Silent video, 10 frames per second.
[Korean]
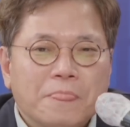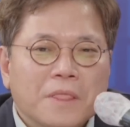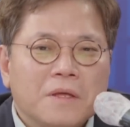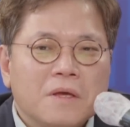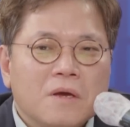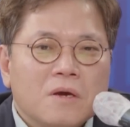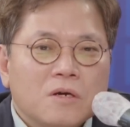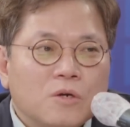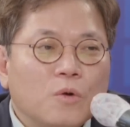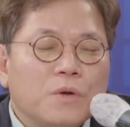아.
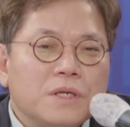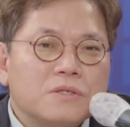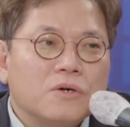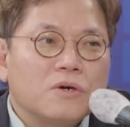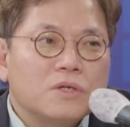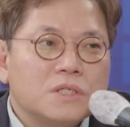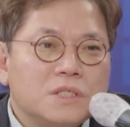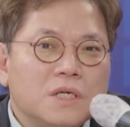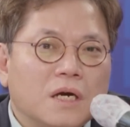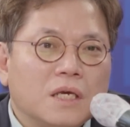그걸로 인해서
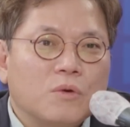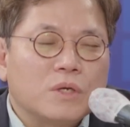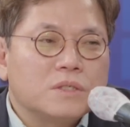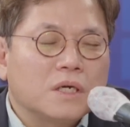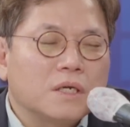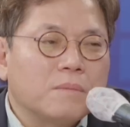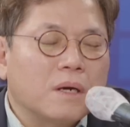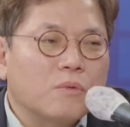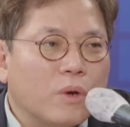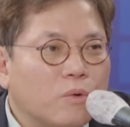시장이 굉장히
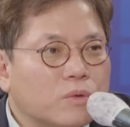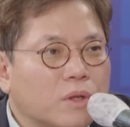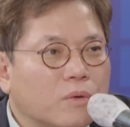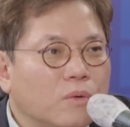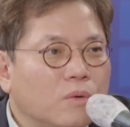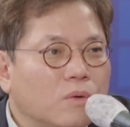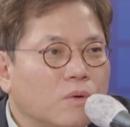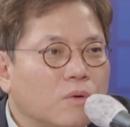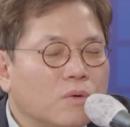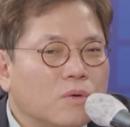막 왜곡되고
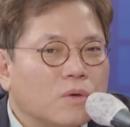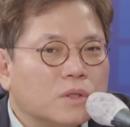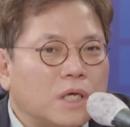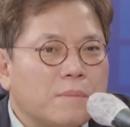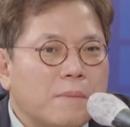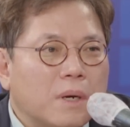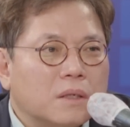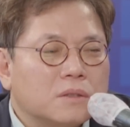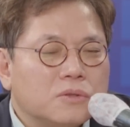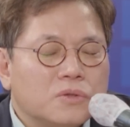음. 그다음에
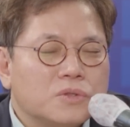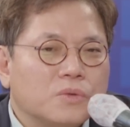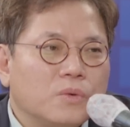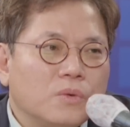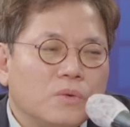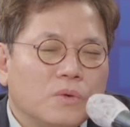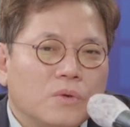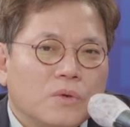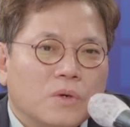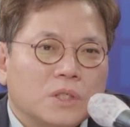막 틀어지고
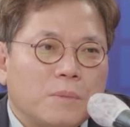그다음에